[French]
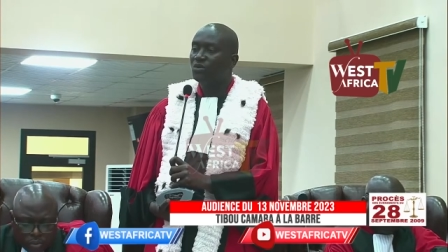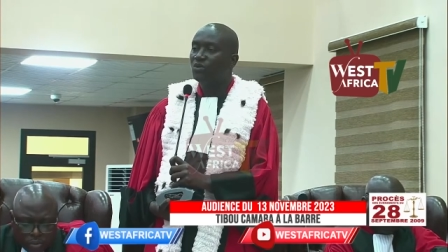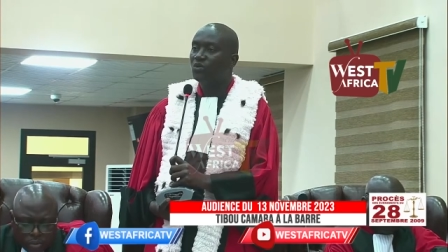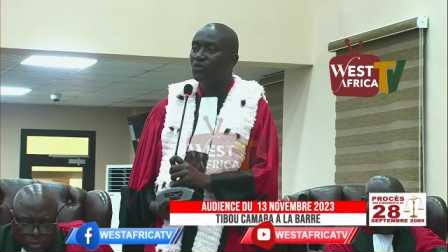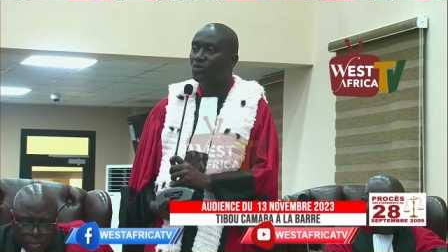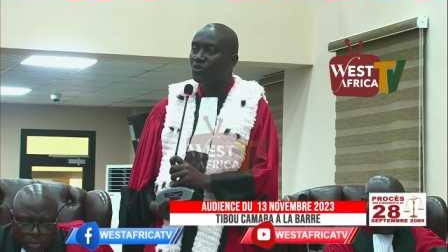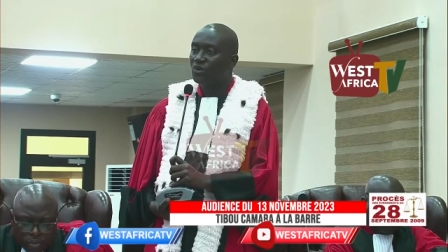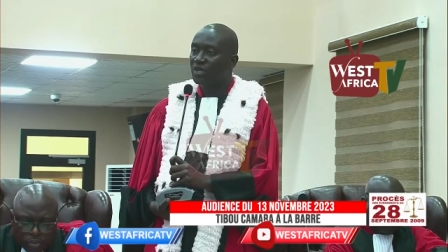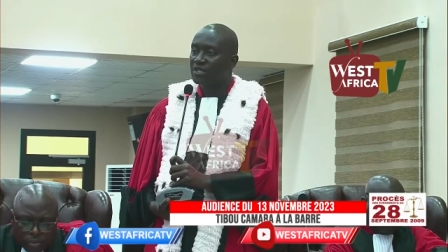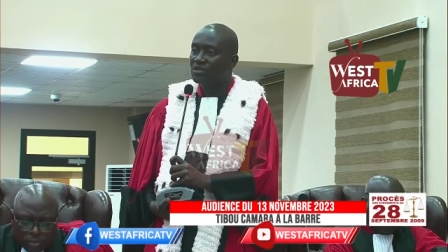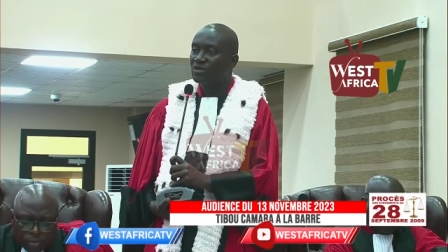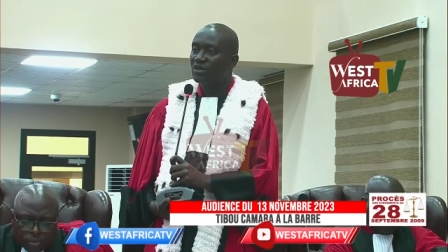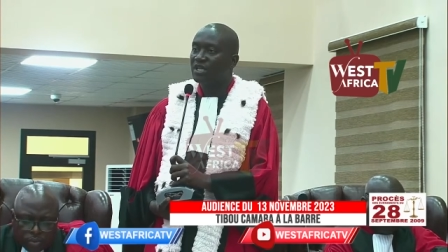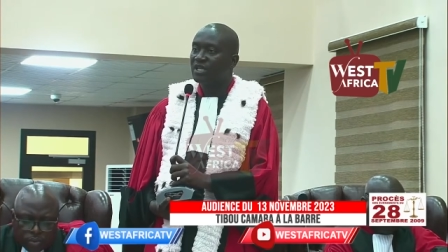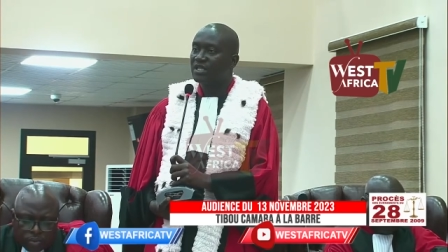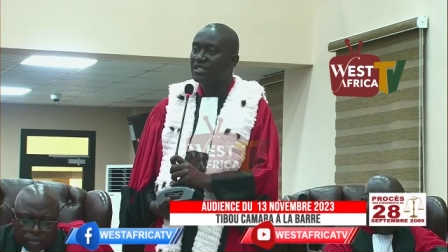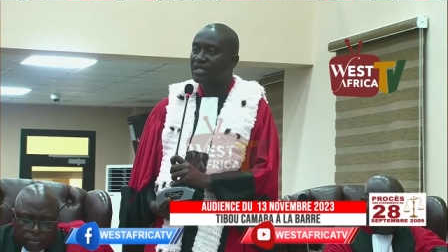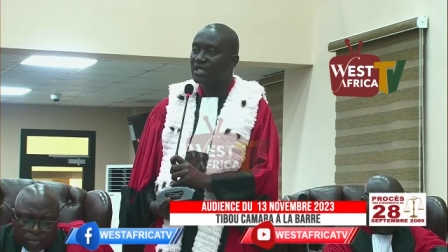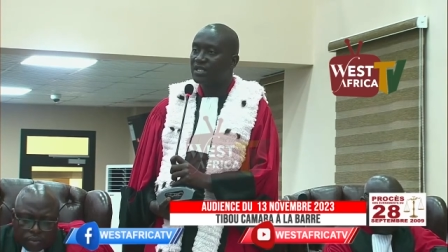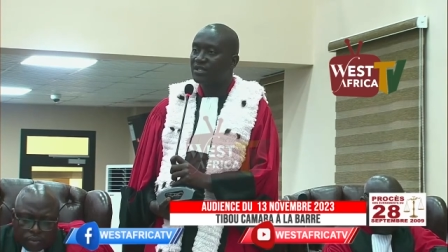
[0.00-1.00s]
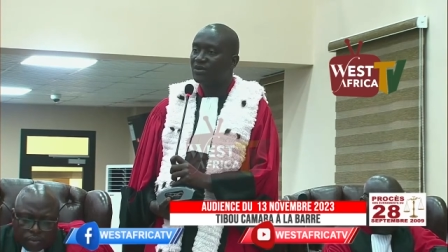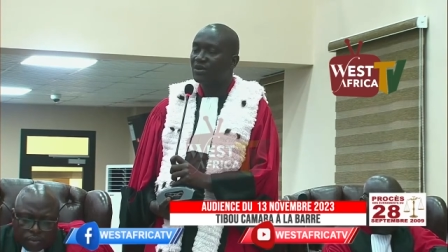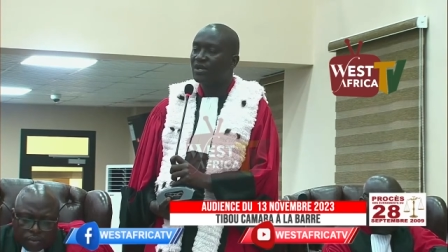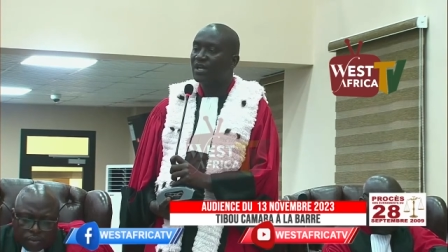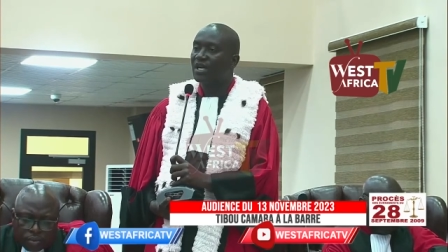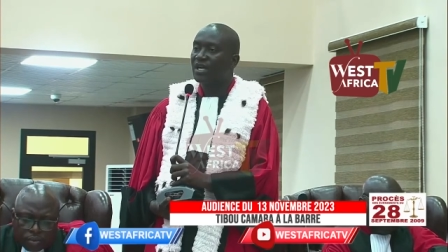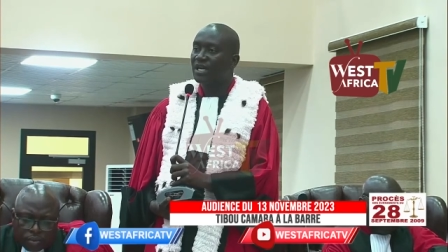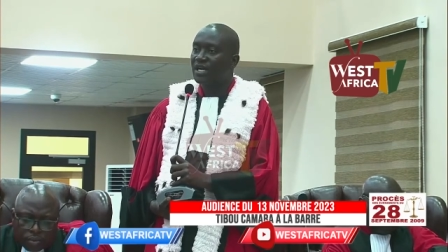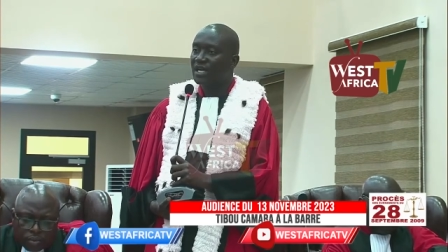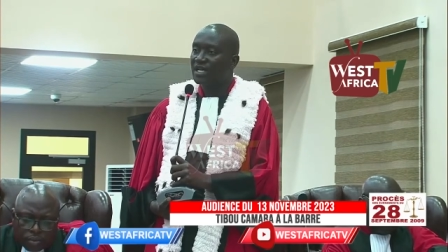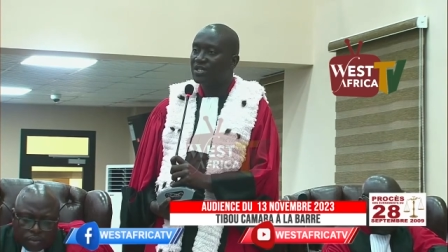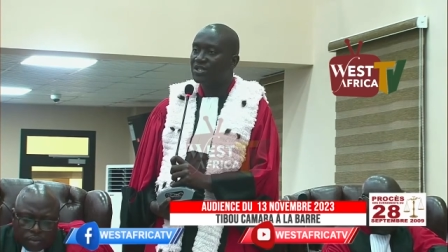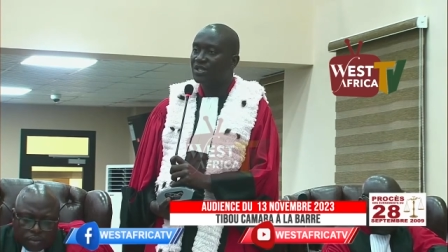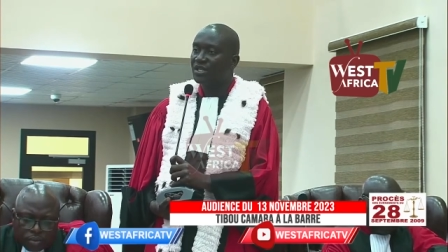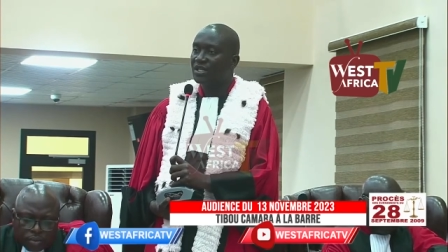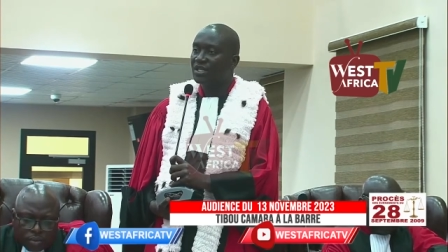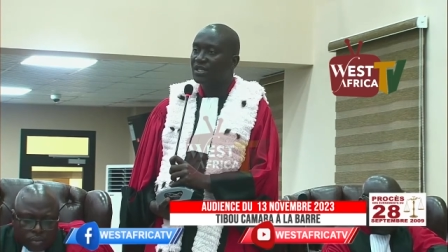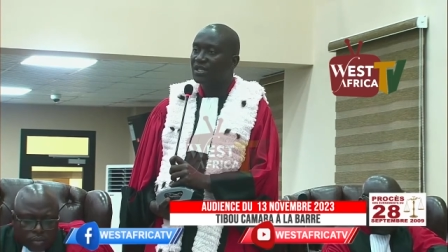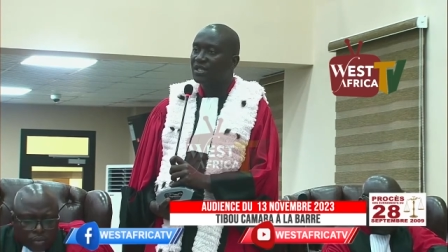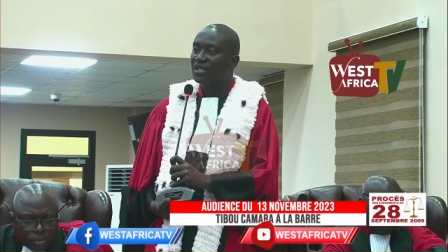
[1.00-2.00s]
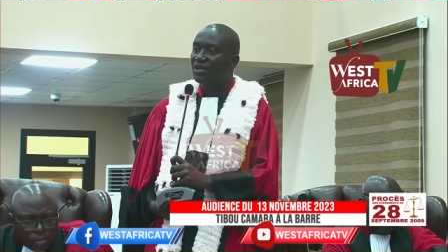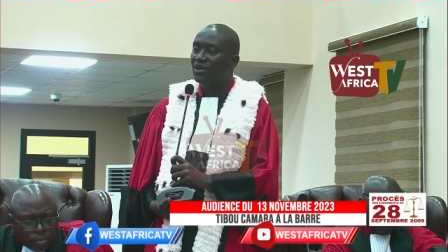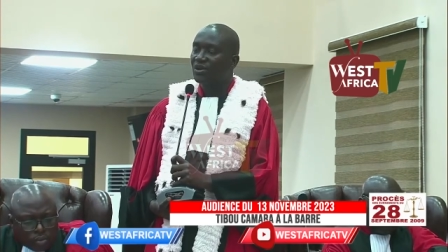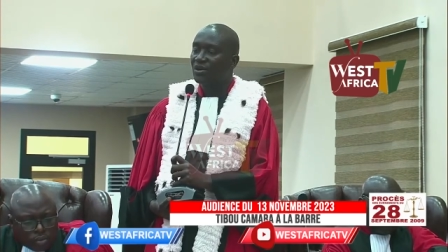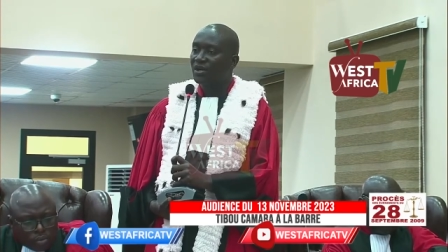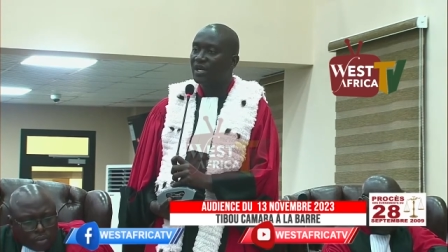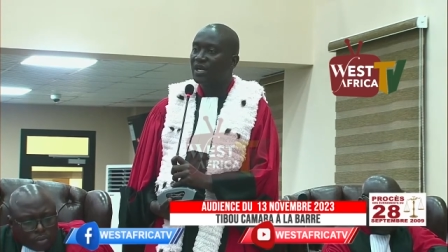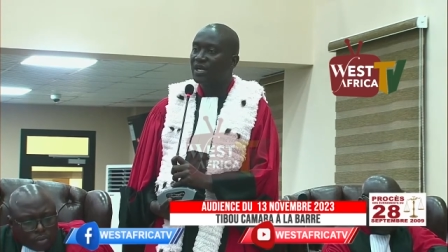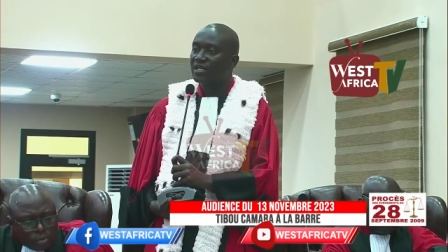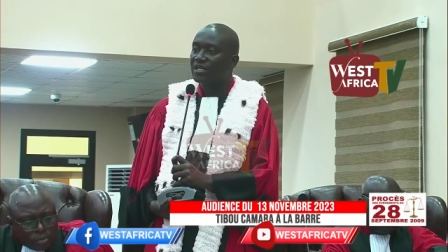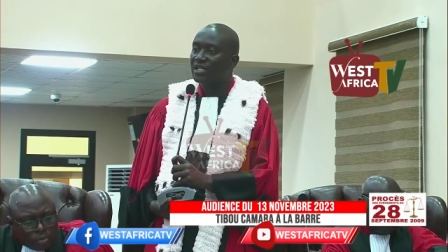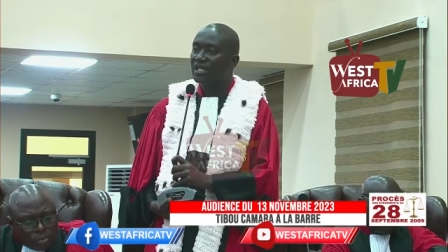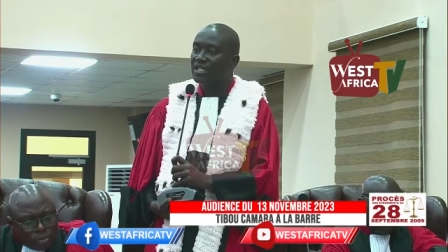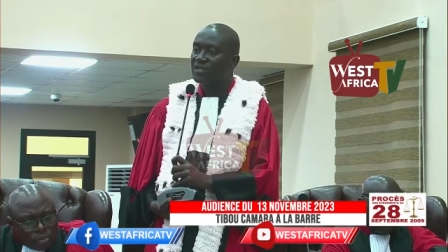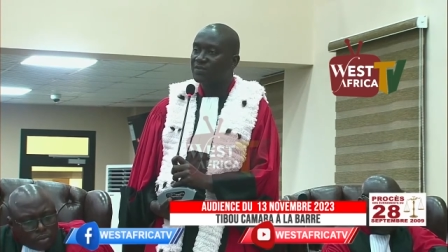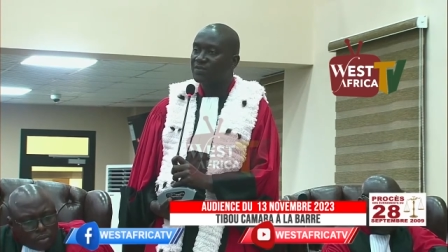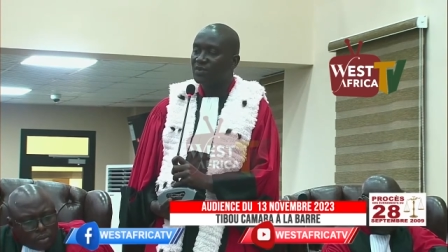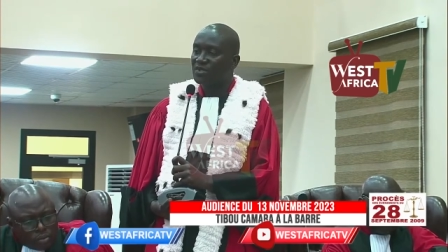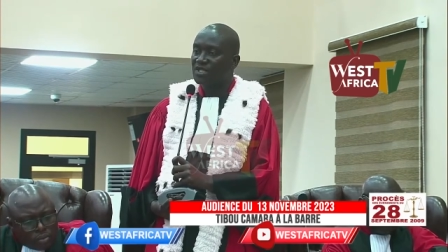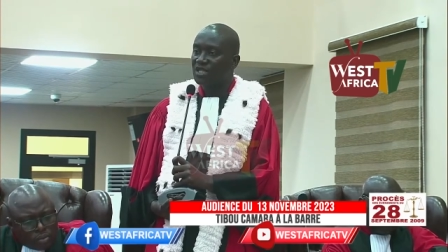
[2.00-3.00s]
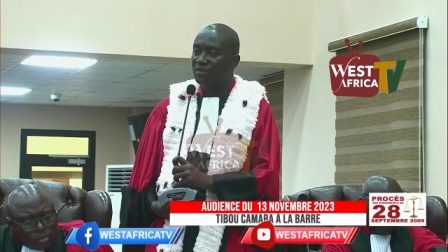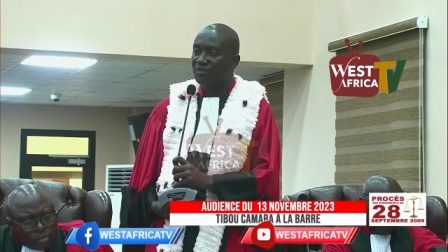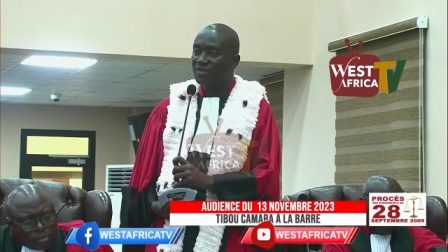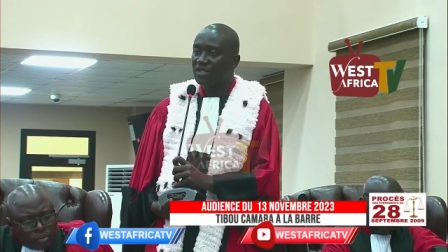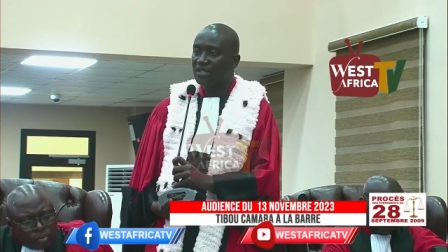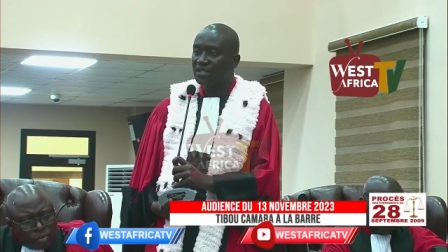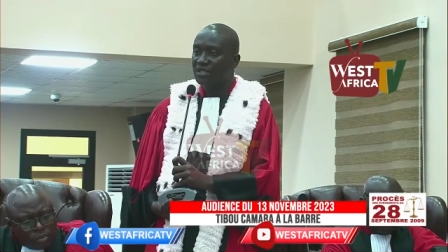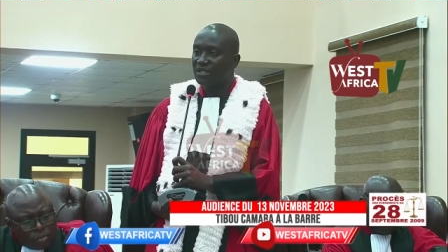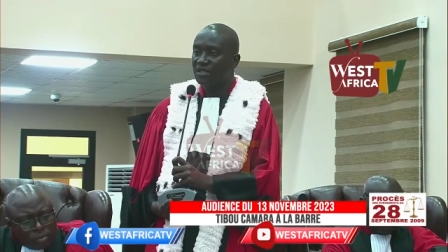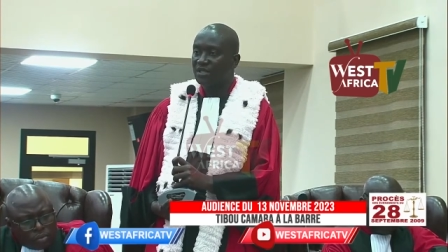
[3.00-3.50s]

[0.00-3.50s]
ou les organisateurs engageraient leur anti-responsabilité.